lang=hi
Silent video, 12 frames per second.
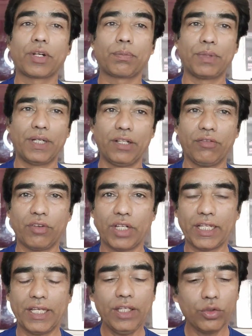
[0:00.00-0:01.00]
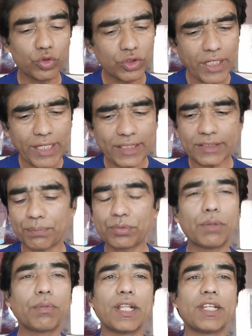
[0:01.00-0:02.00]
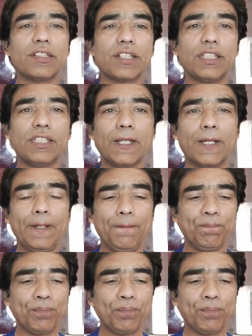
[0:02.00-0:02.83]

फर्क पड़ने वाला है उसका एक सबसे बड़ा रीज़न ये है